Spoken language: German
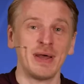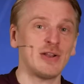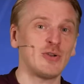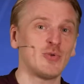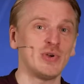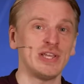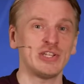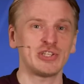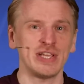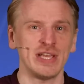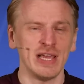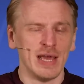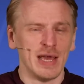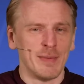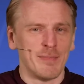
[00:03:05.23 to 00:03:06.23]
bei Luigi.
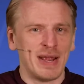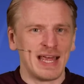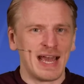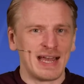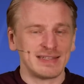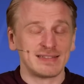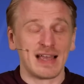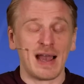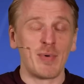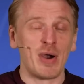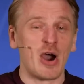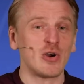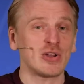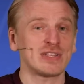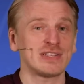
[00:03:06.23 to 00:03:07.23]
Man hat
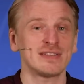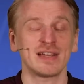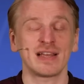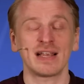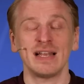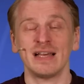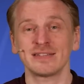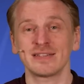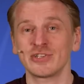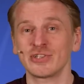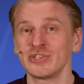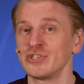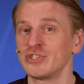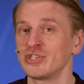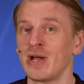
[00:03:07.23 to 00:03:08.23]
aber auch diese
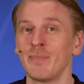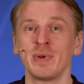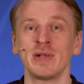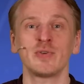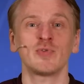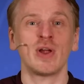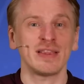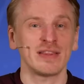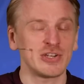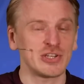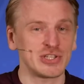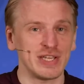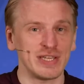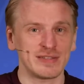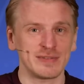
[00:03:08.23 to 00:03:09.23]
klassischen
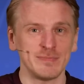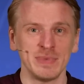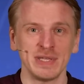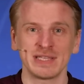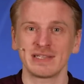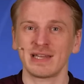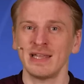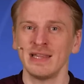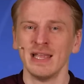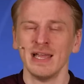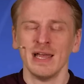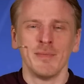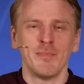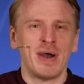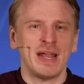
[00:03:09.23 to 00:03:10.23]
Jump-and-Run-Geschichten mit drin.
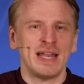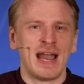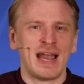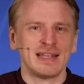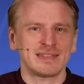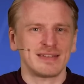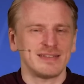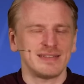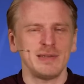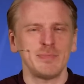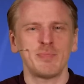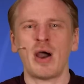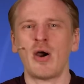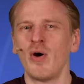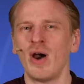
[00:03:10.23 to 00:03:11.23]
Man hat die
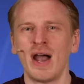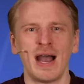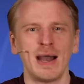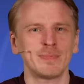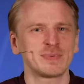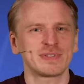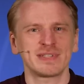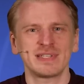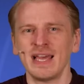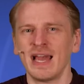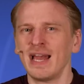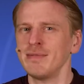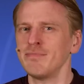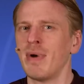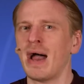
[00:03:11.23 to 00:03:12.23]
Power-Ups, die
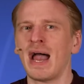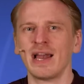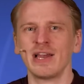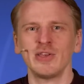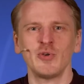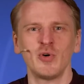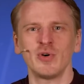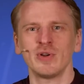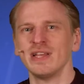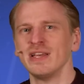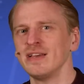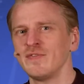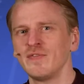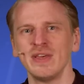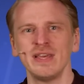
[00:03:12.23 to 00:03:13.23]
ein Mario
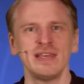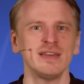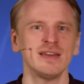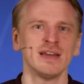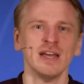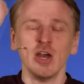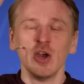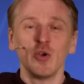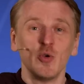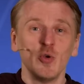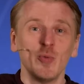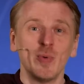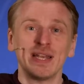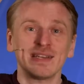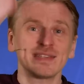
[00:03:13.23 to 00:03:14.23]
irgendwie hier
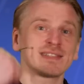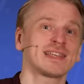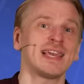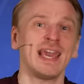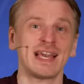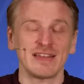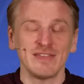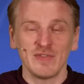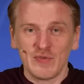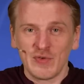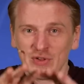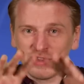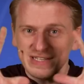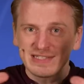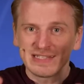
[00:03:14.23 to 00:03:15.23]
über das Kicken
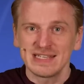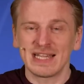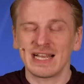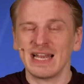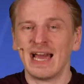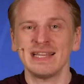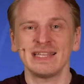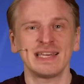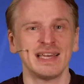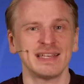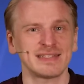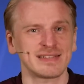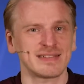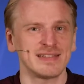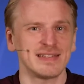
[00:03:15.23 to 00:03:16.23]
von diesen kleinen
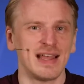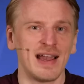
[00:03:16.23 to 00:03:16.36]
Kästen